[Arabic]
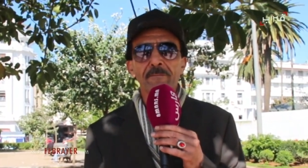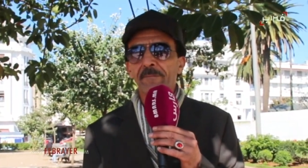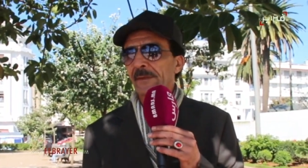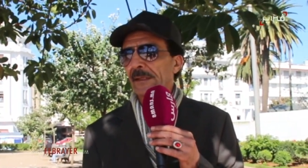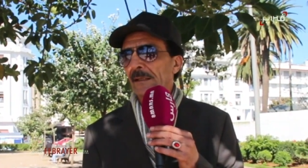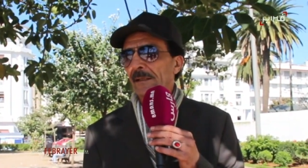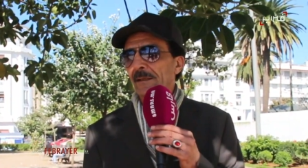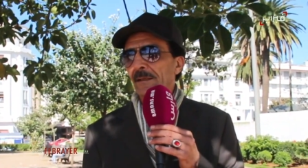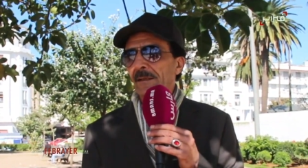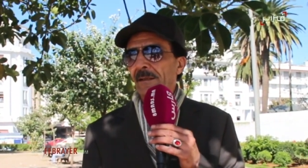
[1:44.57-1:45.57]
كان عندك مع
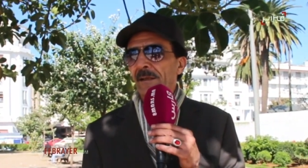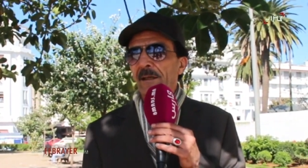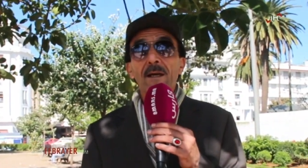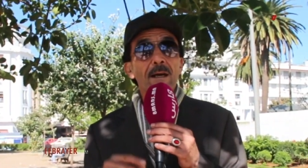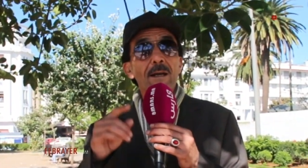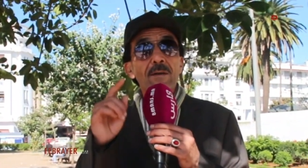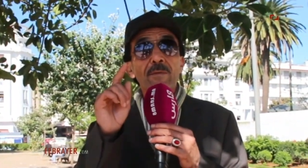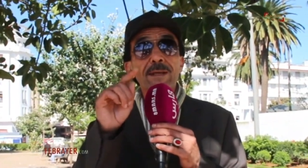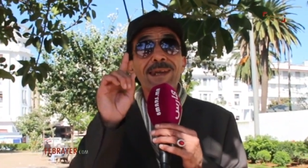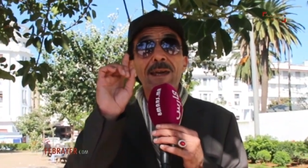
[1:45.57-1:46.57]
الفنانه آه
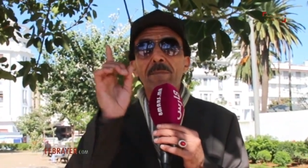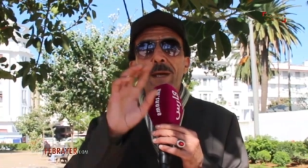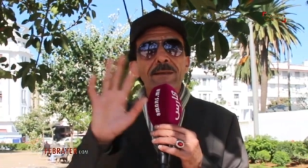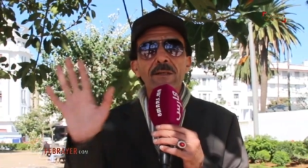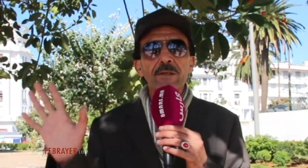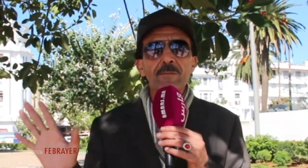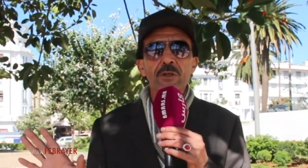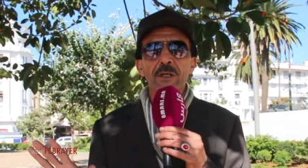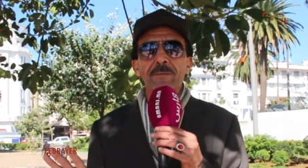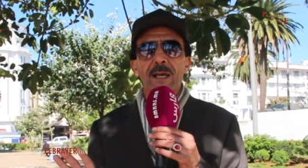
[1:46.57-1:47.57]
الفنان ما عنديش
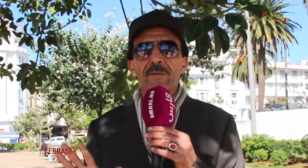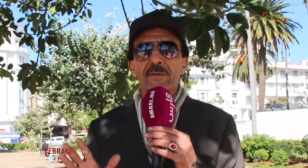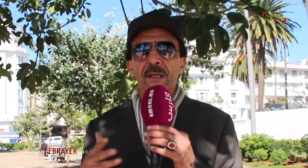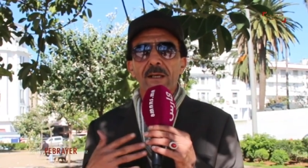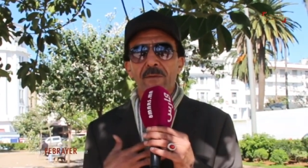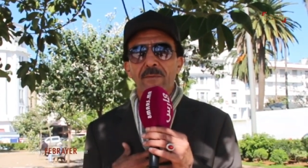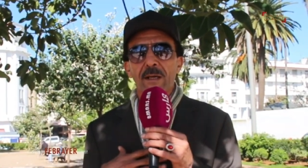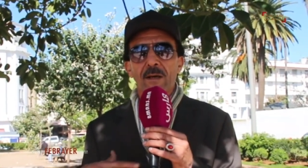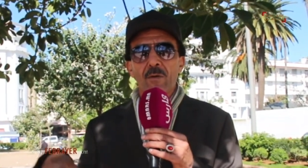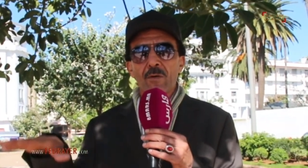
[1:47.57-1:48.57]
المشكل مع الفنانه
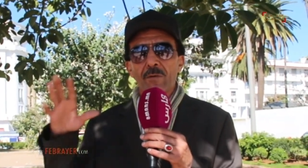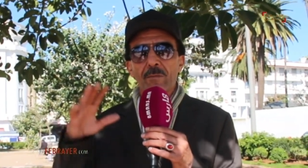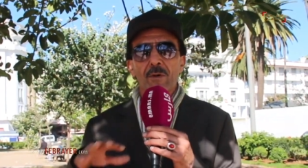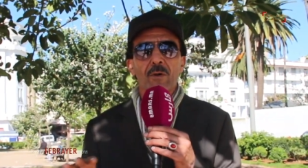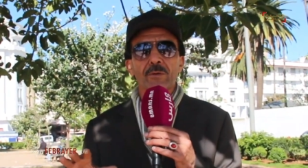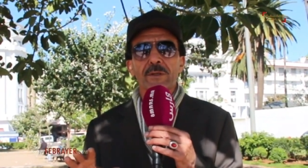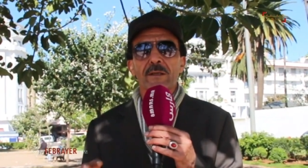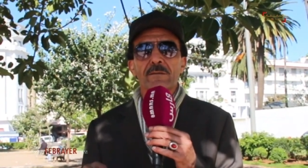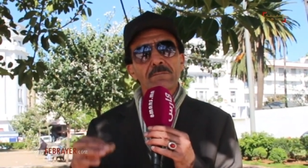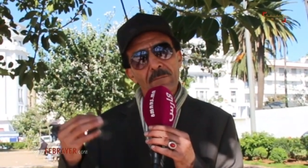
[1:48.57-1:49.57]
الفنانه كلهم
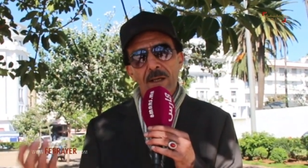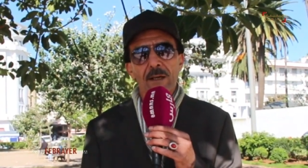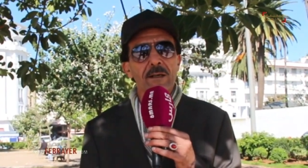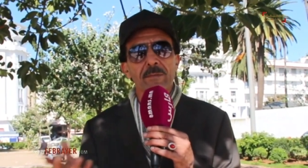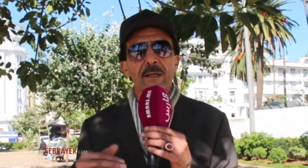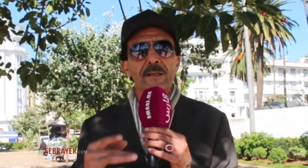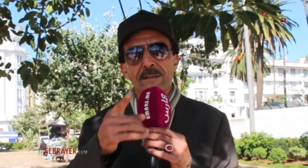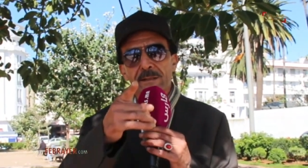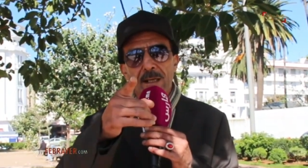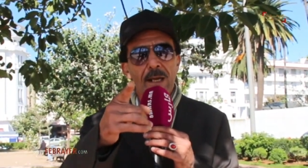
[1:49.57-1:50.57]
خوتي لا العرب لا
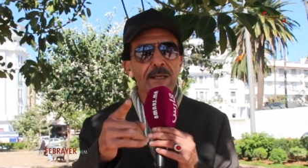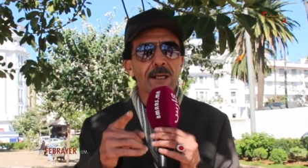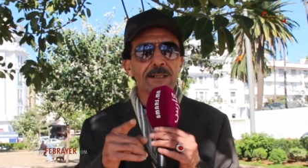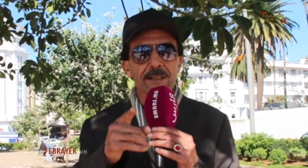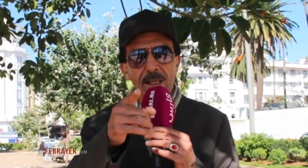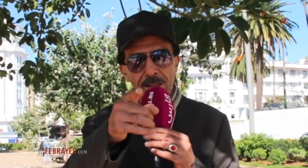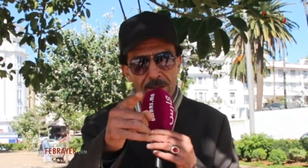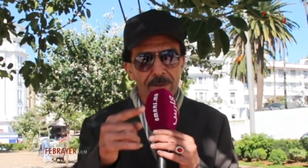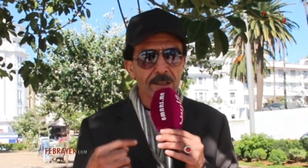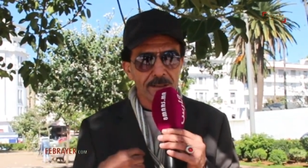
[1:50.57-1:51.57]
تحيه للسته تاع
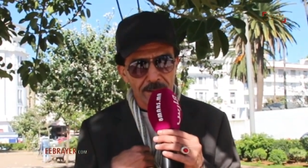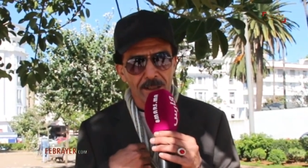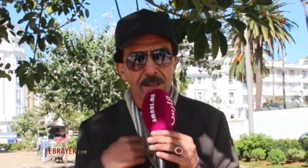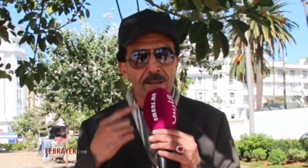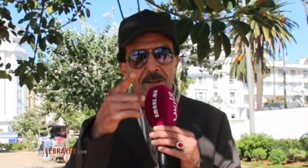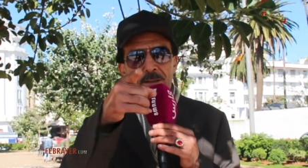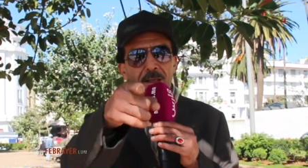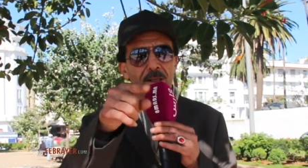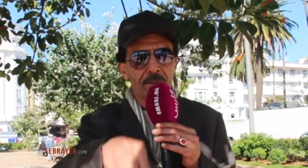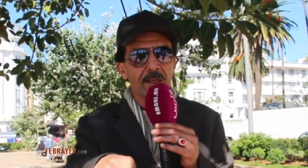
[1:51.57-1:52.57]
عبد العزيز راه صديق
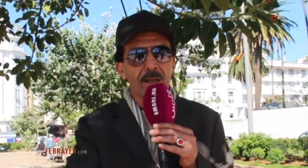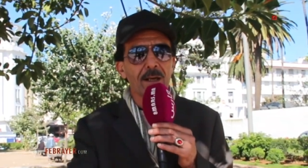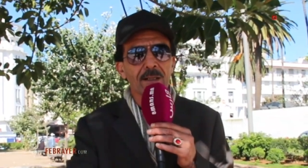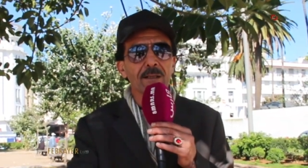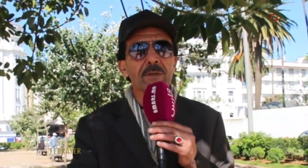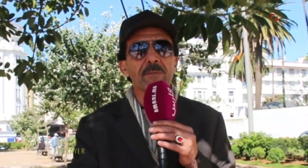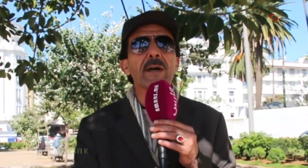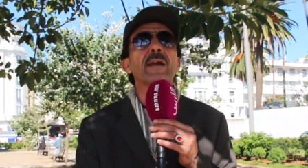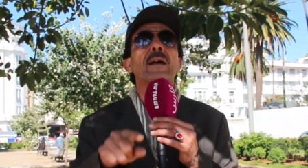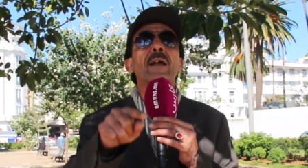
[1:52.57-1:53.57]
ديالي من هنا هذا
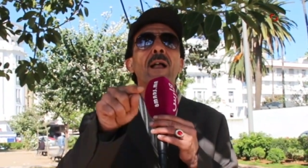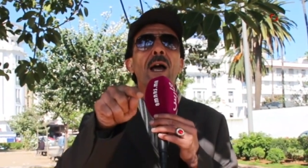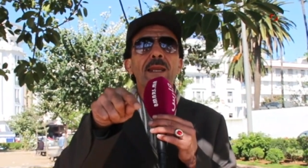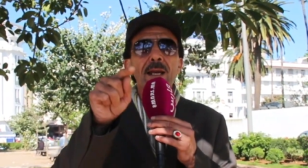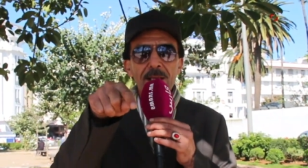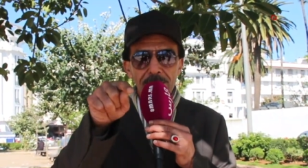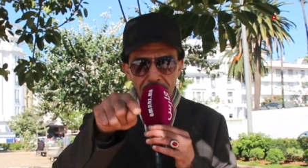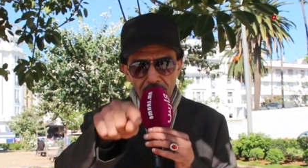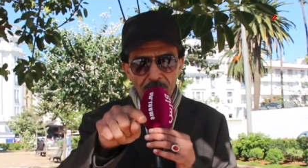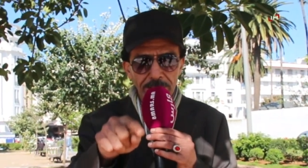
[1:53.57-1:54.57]
المنبر انا اللي
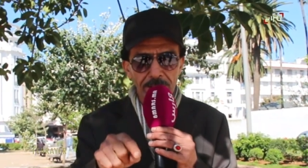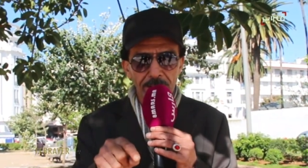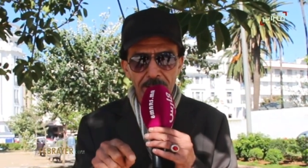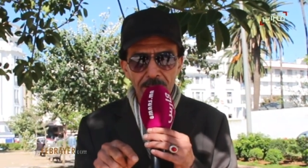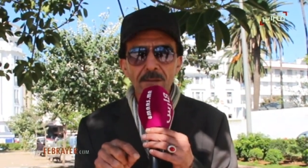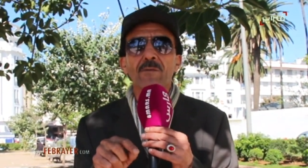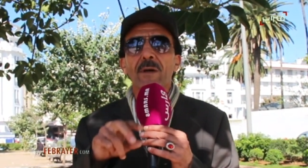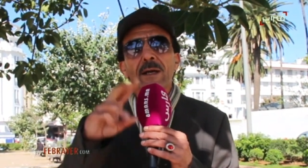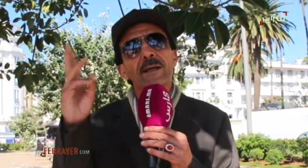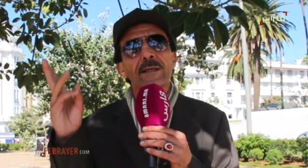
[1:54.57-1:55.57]
ديته حيت
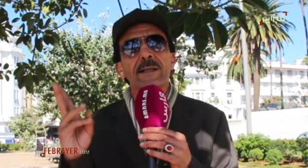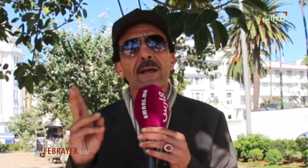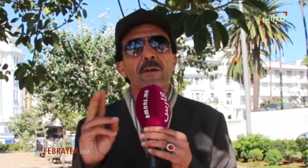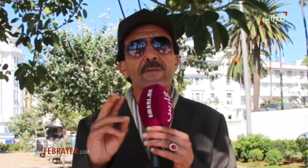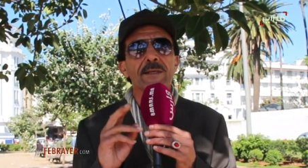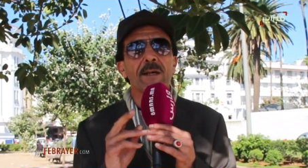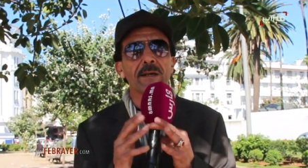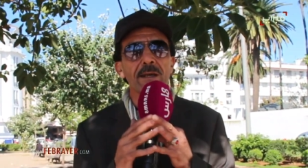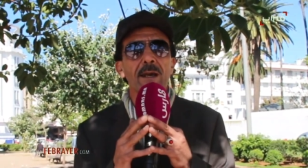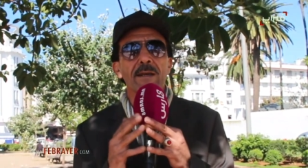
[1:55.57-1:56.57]
واخا كيتلاقاو في
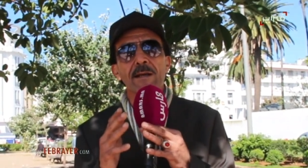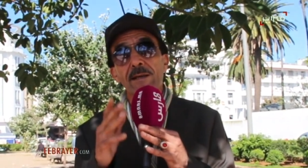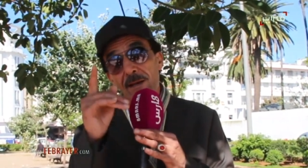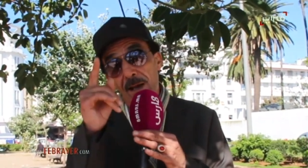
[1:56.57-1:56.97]
السهاري انا اللي